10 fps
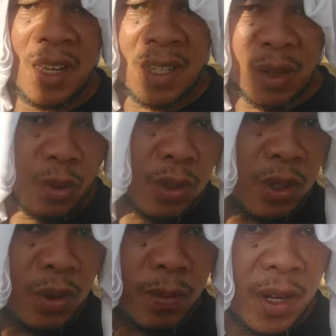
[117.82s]
San Jose
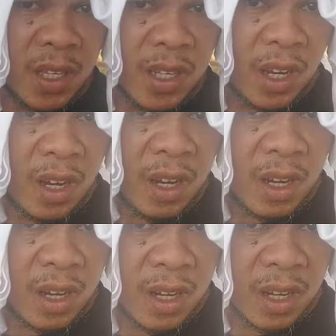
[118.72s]
Nueva Ecija.
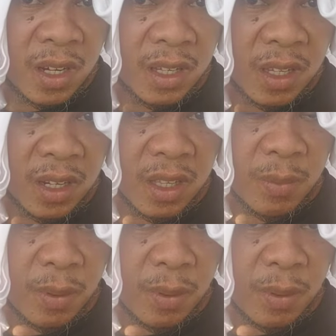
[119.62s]
Yan kita kita.